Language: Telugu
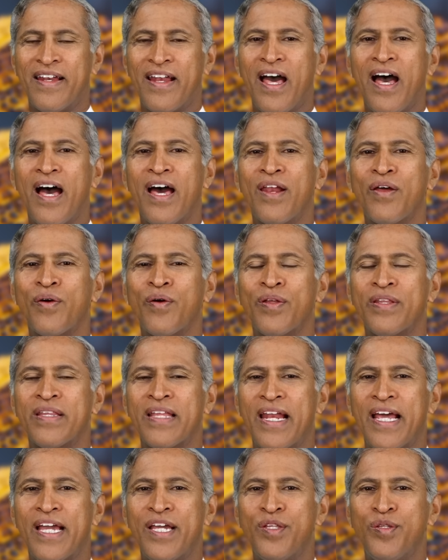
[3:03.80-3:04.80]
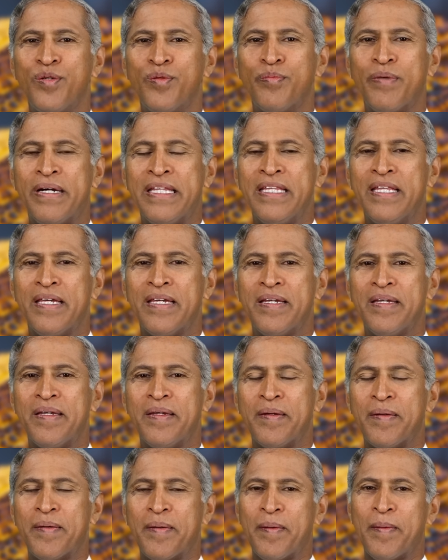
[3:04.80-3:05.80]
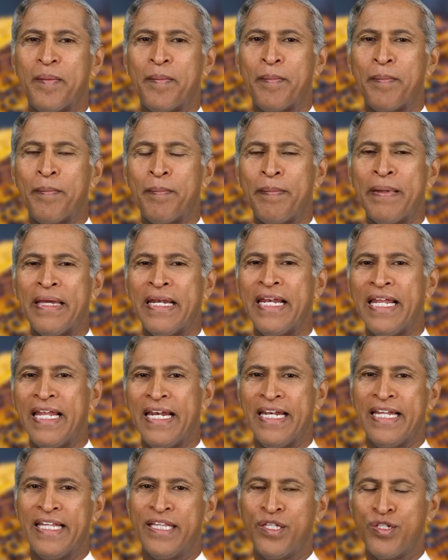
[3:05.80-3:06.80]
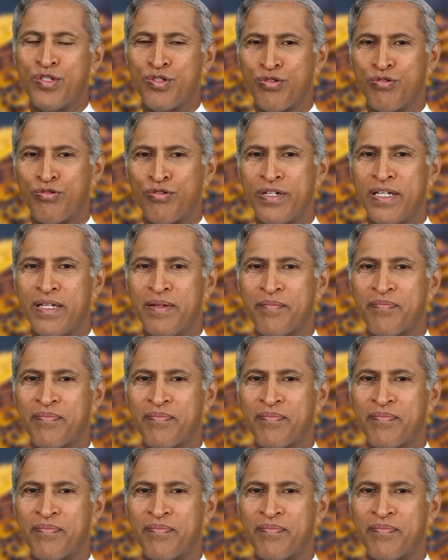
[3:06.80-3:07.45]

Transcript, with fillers: నాలుగు వందల ఐదు మంది పిల్లల్ని తీసుకుని